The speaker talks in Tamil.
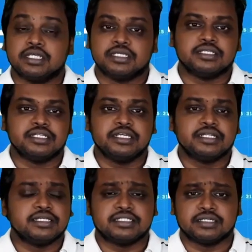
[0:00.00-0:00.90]
சரி இந்த
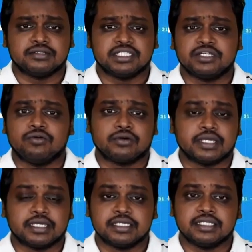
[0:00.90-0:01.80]
டிஎன்ஏ சீக்வன்சிங்
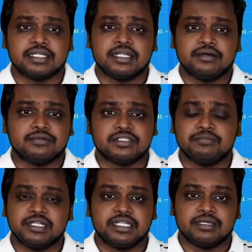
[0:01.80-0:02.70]
ஓகே இதெல்லாம்
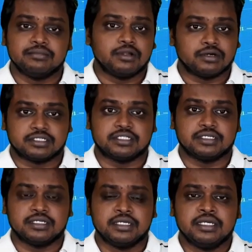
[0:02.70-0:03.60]
வந்து பில்டிங்
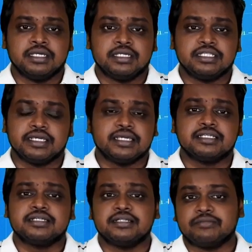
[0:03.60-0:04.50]
பிளாக்ஸு இதை
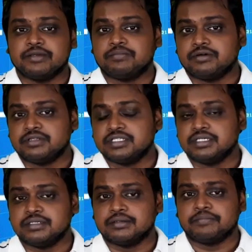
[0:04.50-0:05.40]
எதுக்கு நம்ம இப்போ
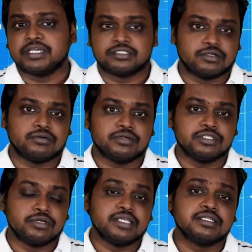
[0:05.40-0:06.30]
வந்து பேசுகிறோம்
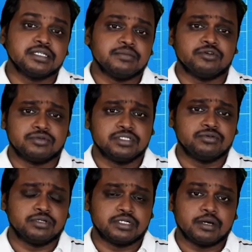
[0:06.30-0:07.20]
இது எதுக்கு நம்ம
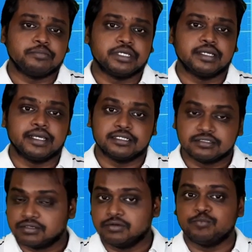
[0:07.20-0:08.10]
வந்து ஒரு டாப்பிக்கை
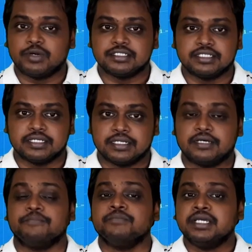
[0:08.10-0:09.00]
எடுத்துக்கிறோம்னு
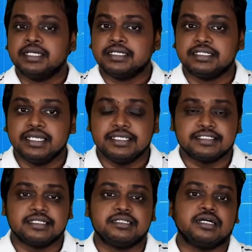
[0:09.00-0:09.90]
பார்த்தீங்கன்னா
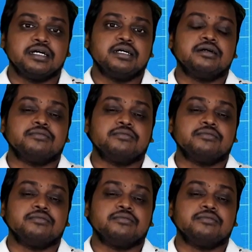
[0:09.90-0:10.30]
ரீசண்டாக